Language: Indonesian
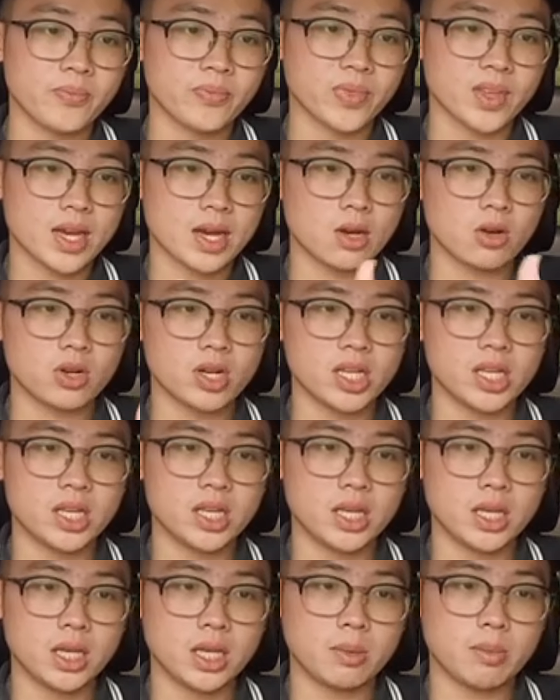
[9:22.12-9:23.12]
Kalau
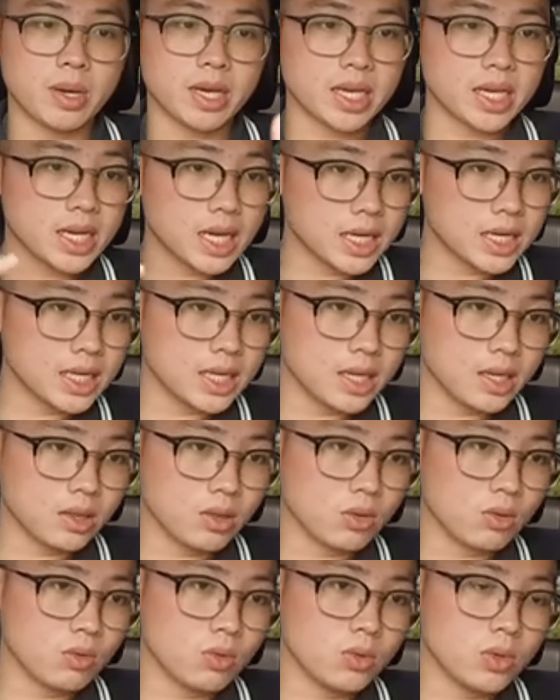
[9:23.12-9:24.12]
dibagikan
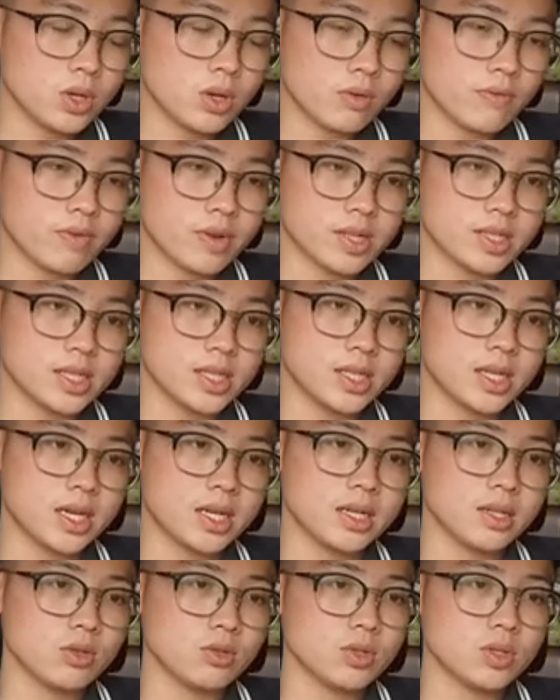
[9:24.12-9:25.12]
itu dikonversikan
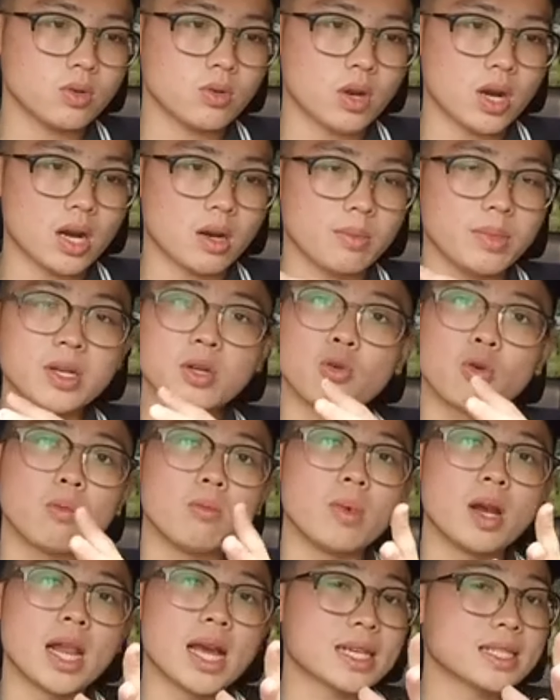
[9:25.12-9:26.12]
itu kurang lebih
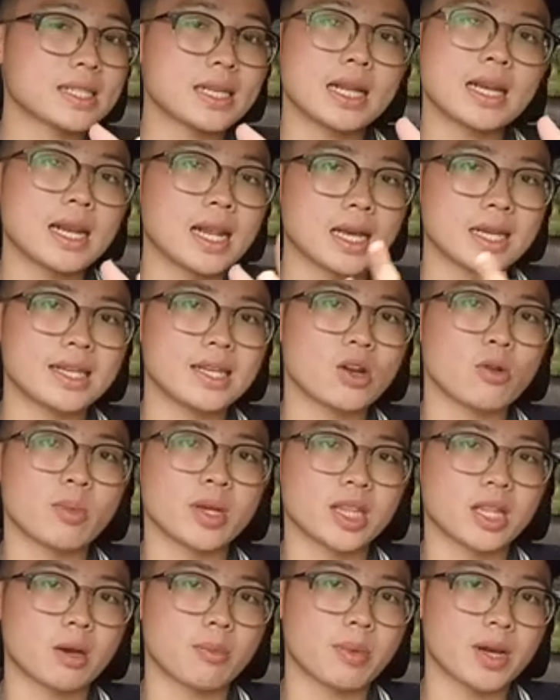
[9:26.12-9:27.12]
12-an lah
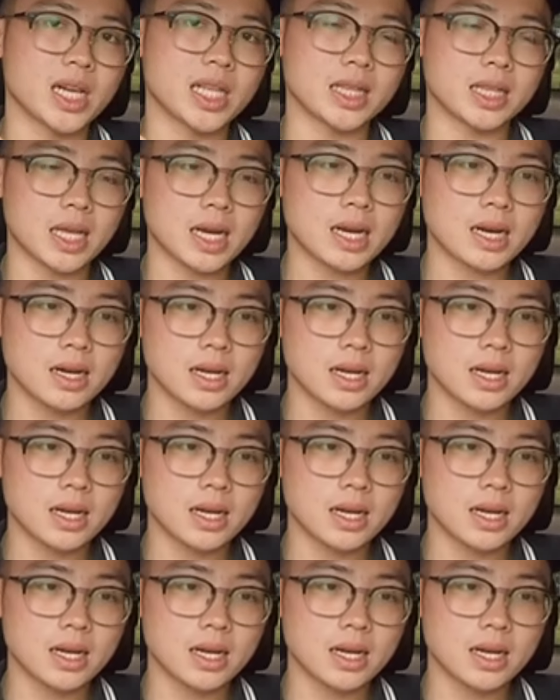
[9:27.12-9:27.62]
kilometer per liter